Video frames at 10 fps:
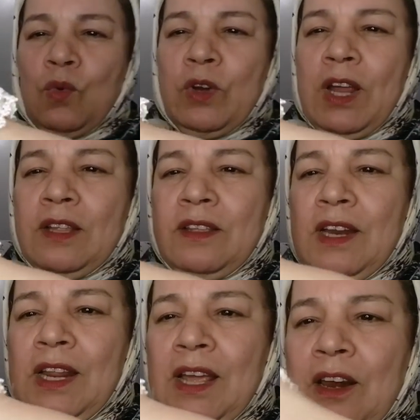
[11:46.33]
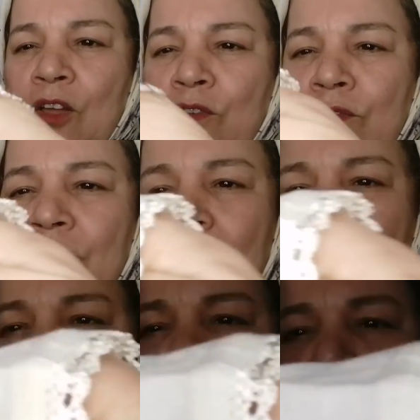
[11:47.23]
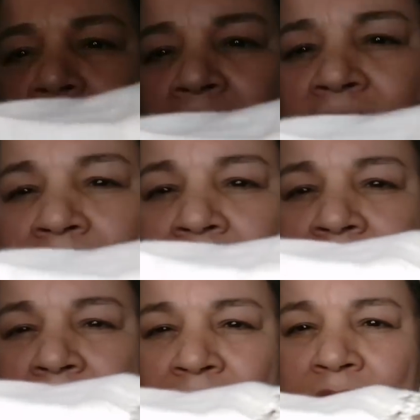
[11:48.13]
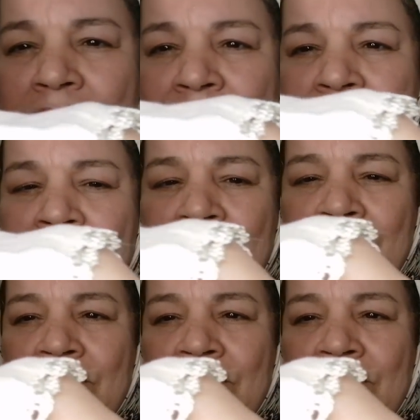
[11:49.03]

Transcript: وهنا درنا ليها القنفله في الضريس خفيف